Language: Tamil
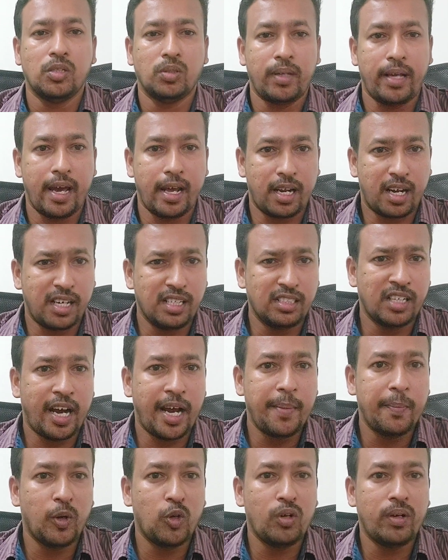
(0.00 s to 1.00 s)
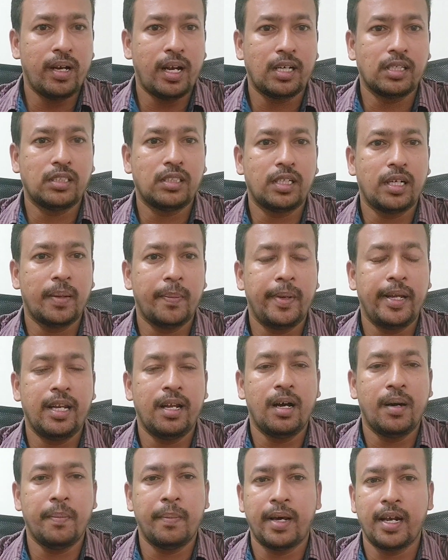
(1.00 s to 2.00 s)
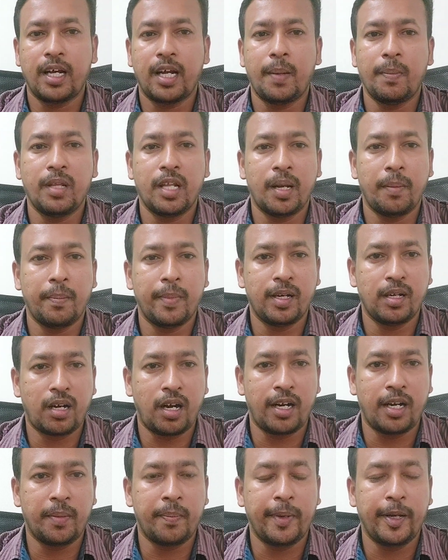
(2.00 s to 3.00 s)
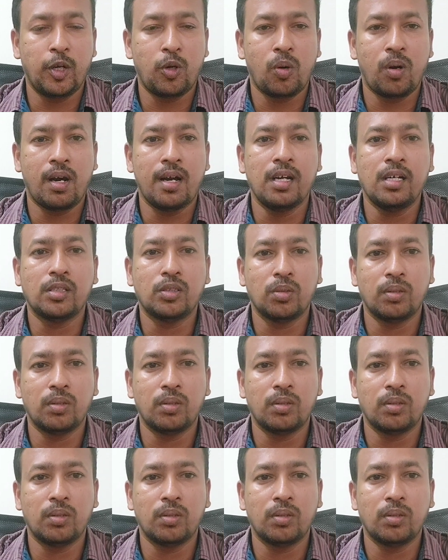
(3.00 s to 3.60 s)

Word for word: ஸோ யாருக்காவது ஜாயின் பண்ணணும்னு நினச்சிங்க அப்படின்னா மறக்காமல் இந்த நம்பர் காண்டாக்ட் பண்ணிக்கோங்க